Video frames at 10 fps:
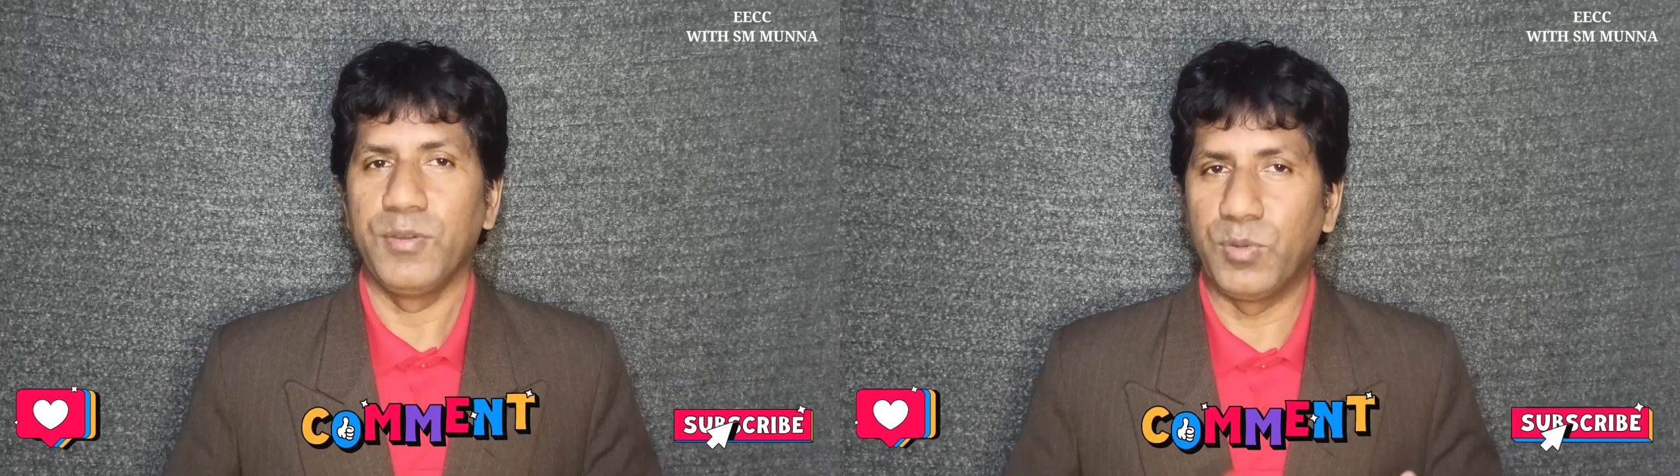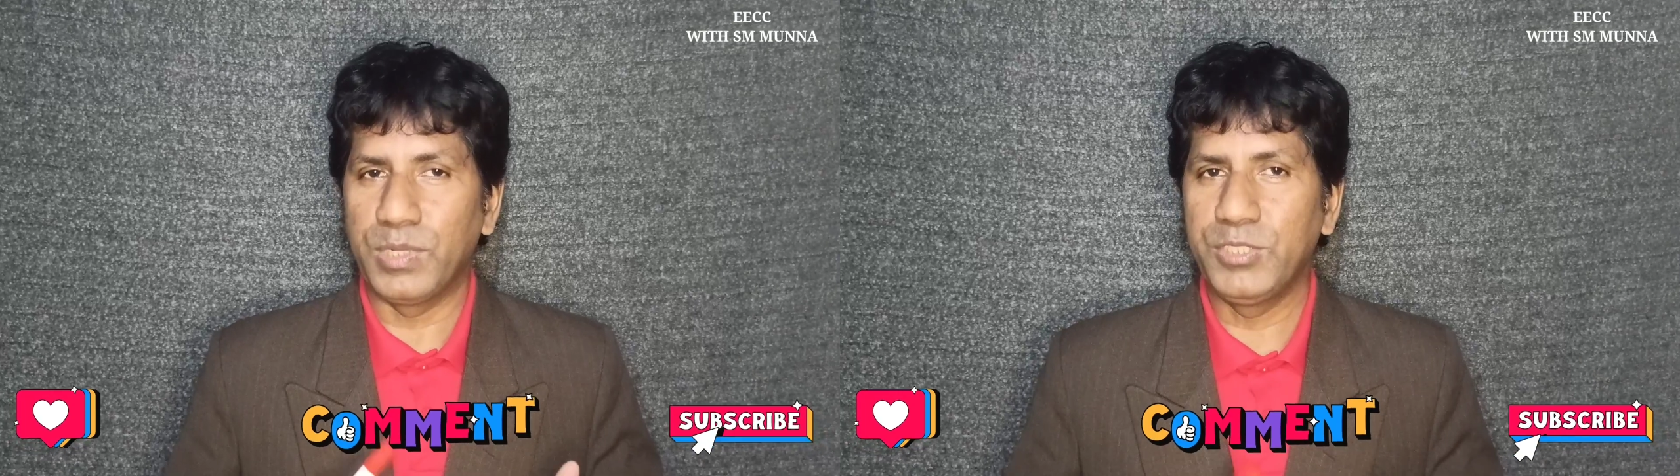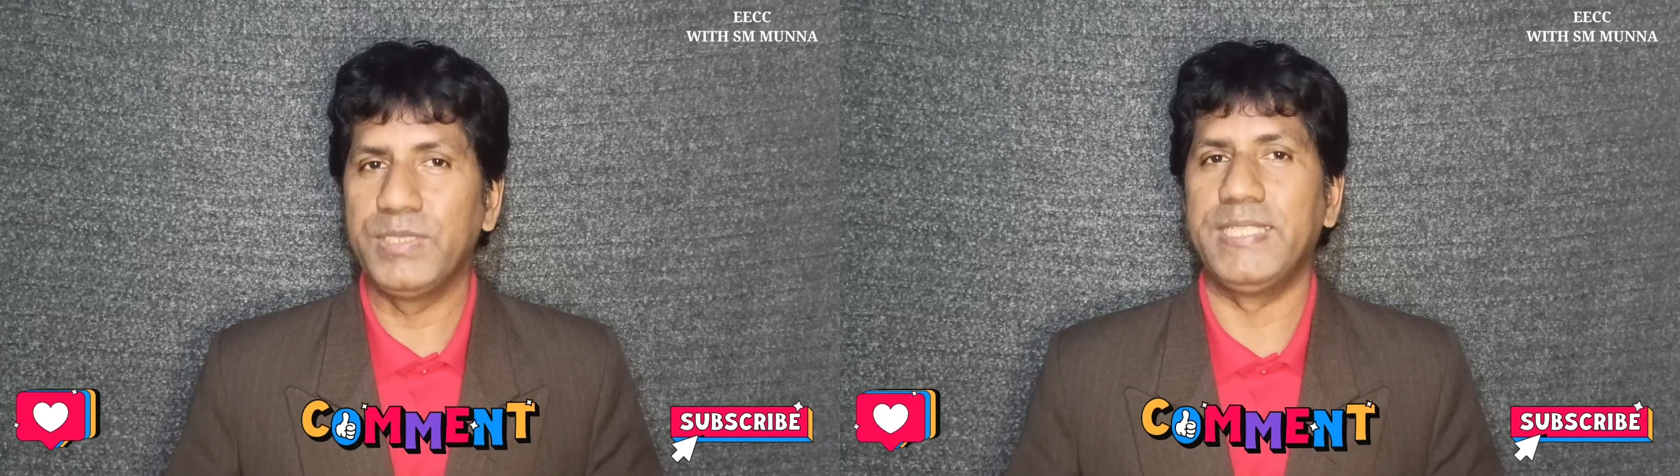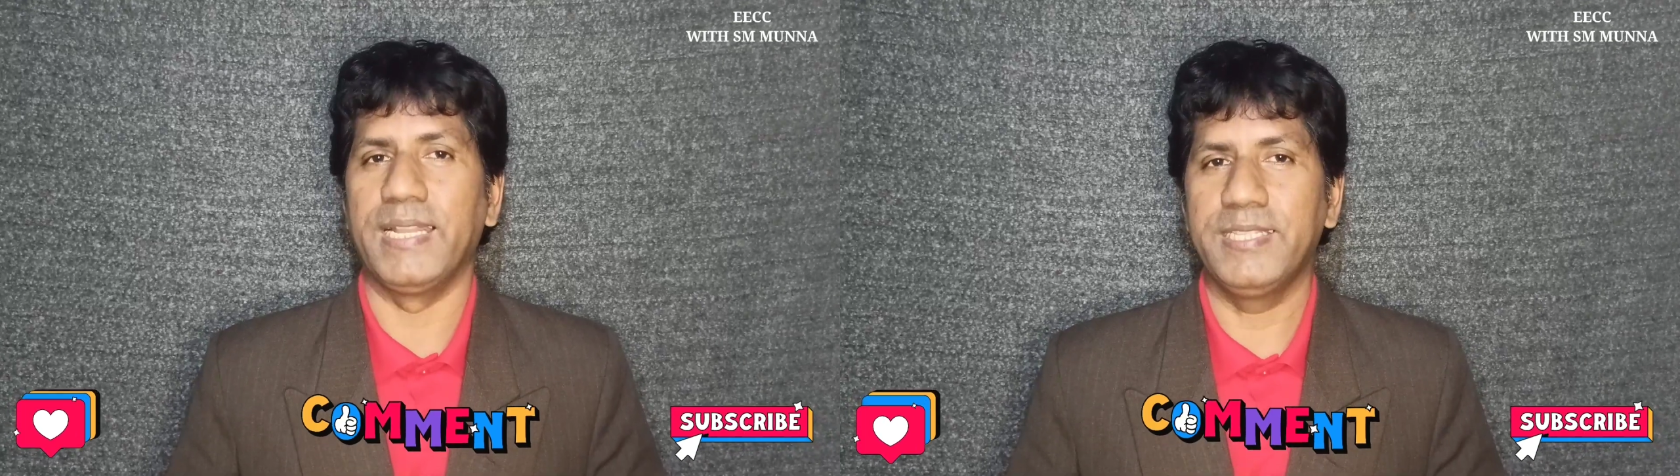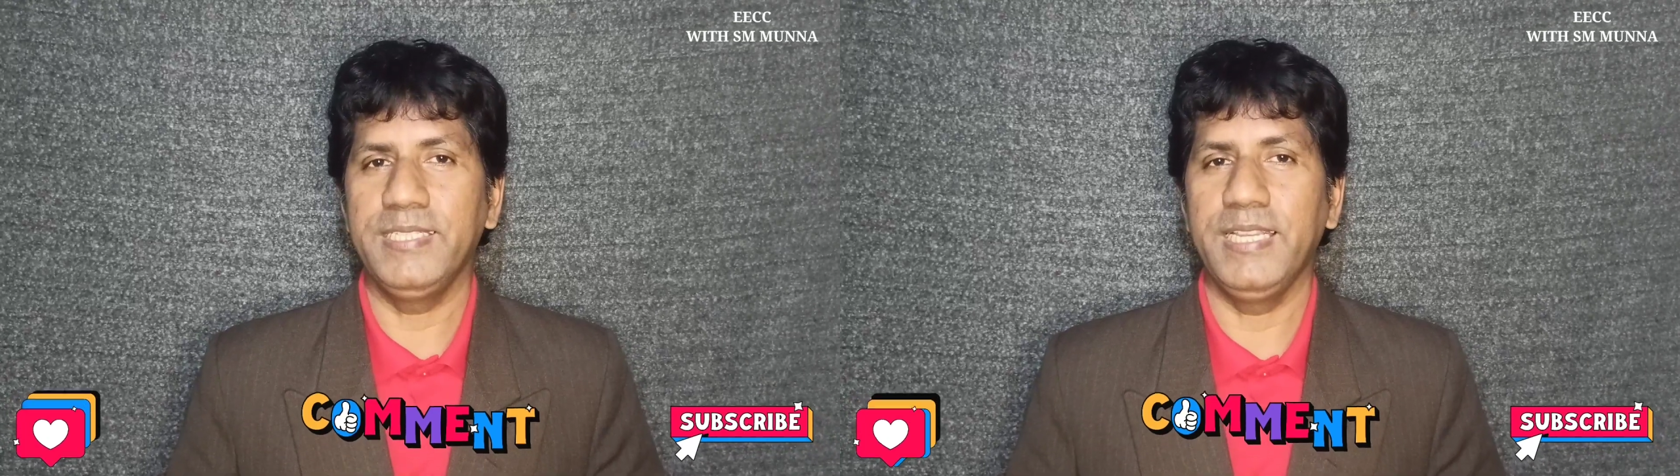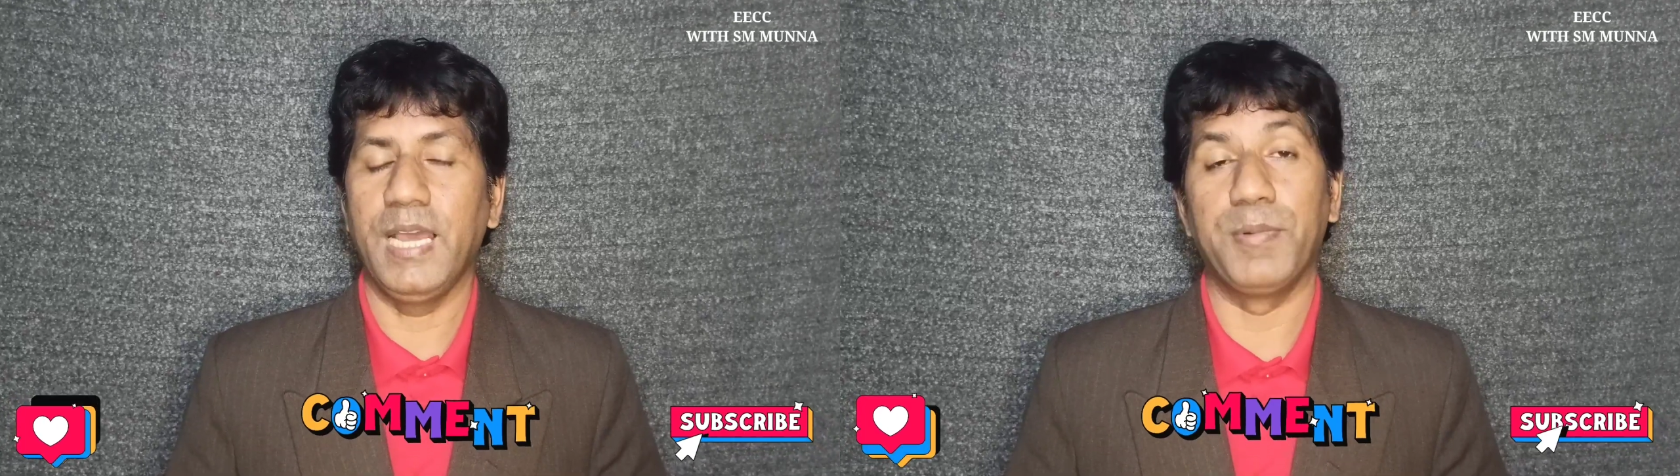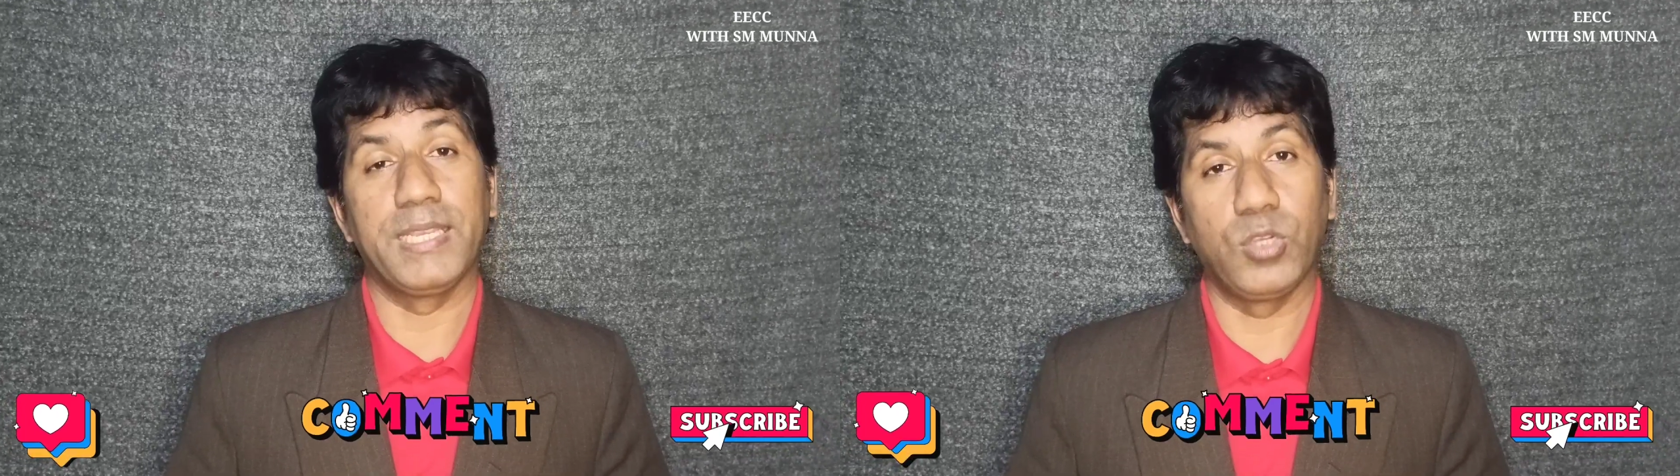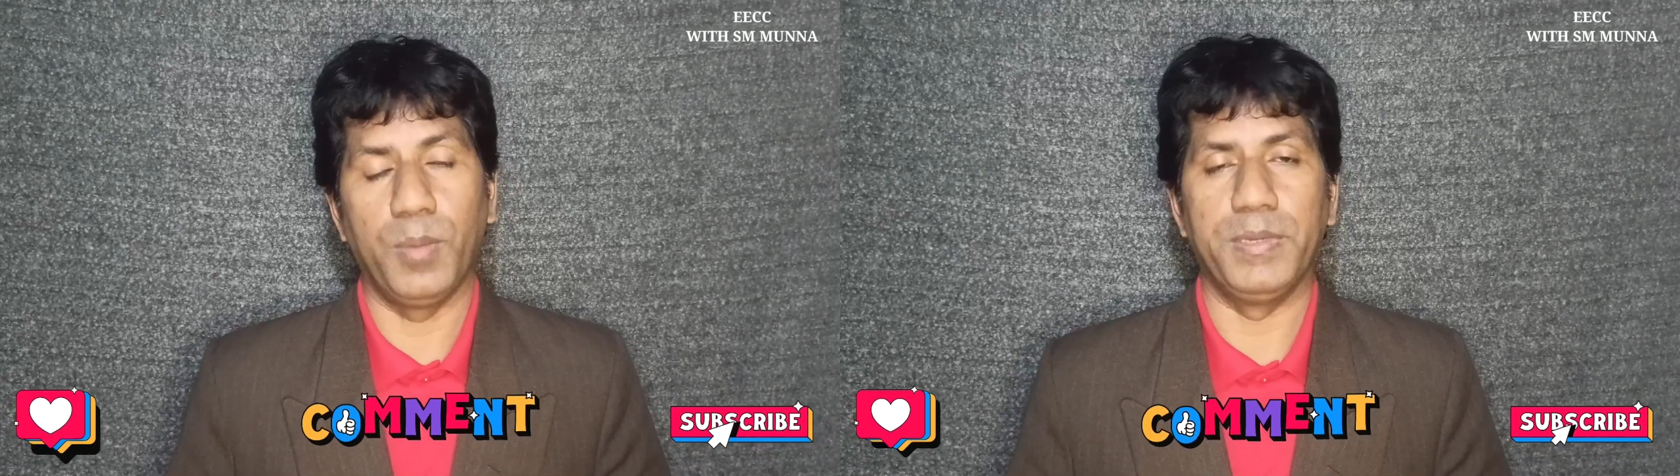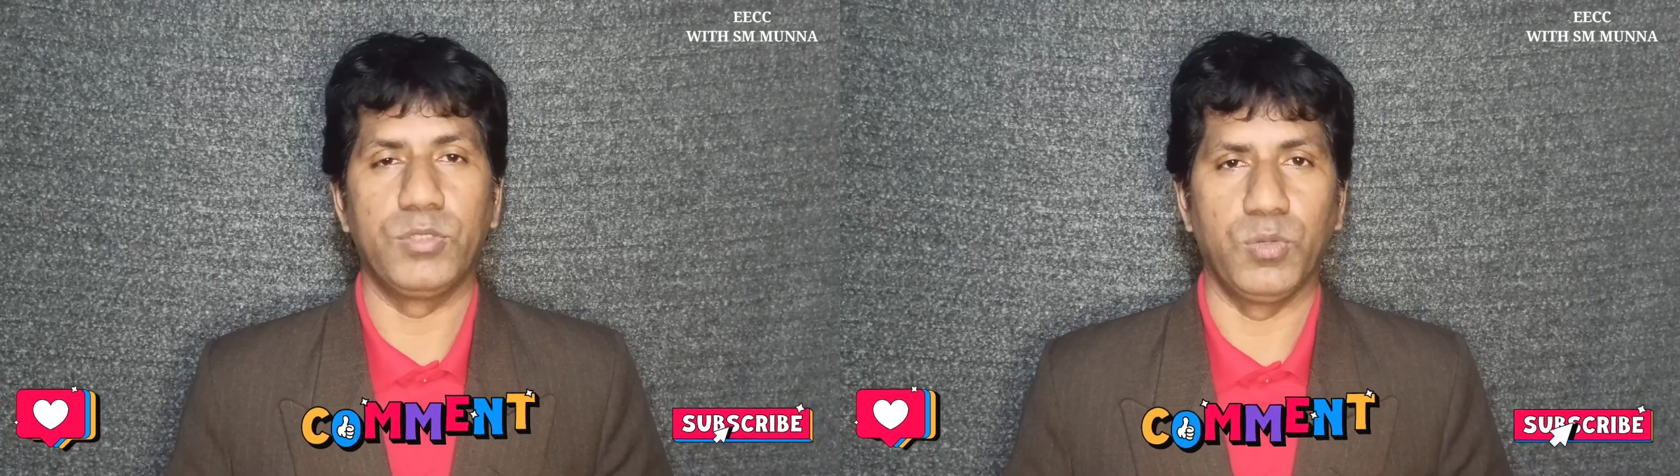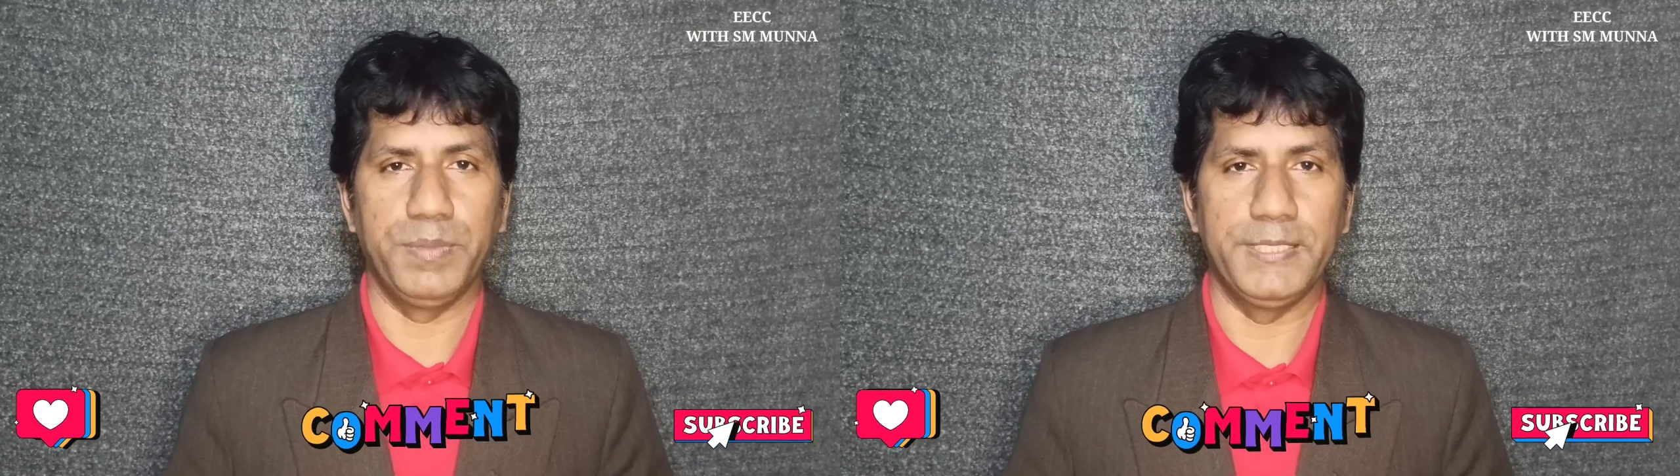কোনো কিছু জানতে চাইলে আমাকে
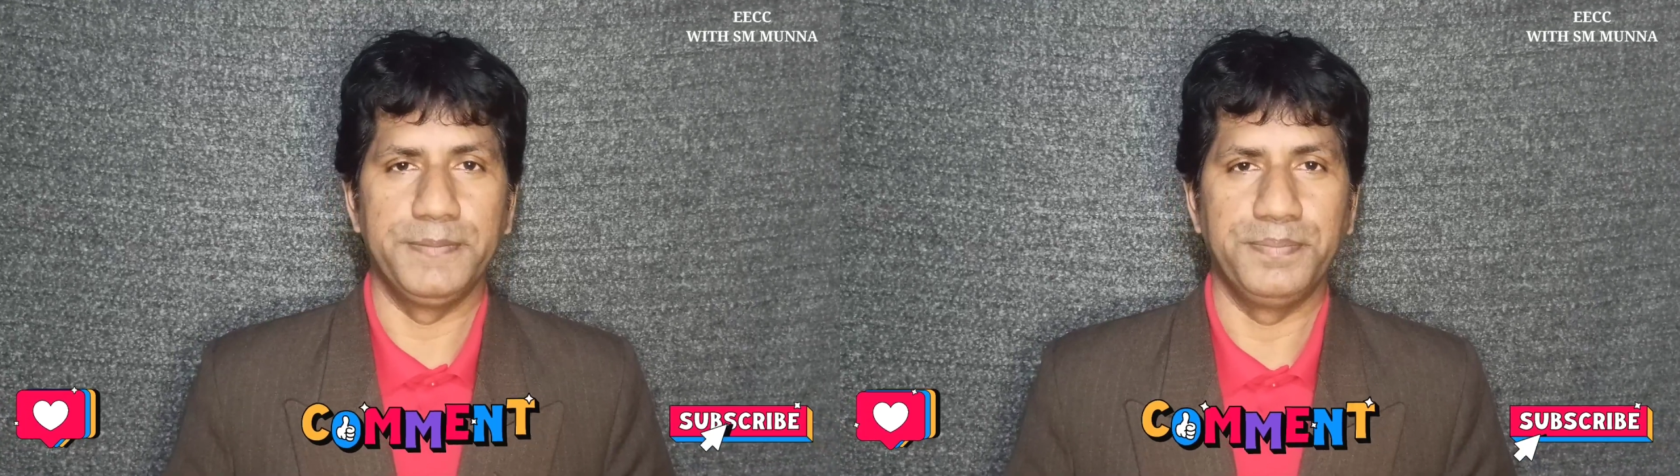কমেন্ট করবে